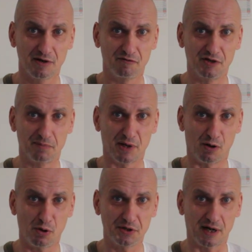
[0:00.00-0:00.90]
wir
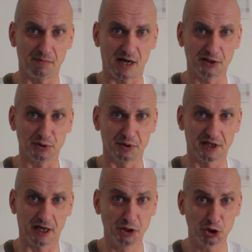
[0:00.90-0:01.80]
brauchen da mal so ein
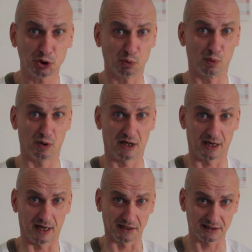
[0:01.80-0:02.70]

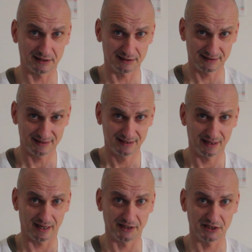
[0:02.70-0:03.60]
Kensho-Rat,
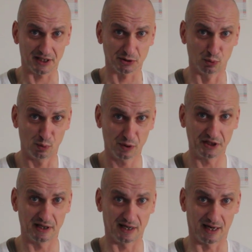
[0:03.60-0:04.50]
ein
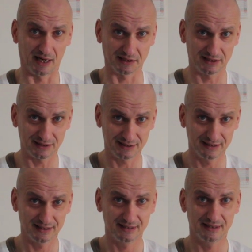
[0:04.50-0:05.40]
Satori-Rat
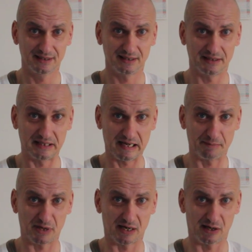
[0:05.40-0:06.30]

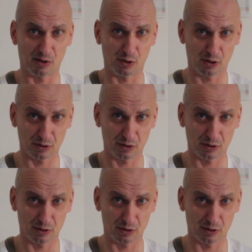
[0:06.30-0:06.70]
der mal auch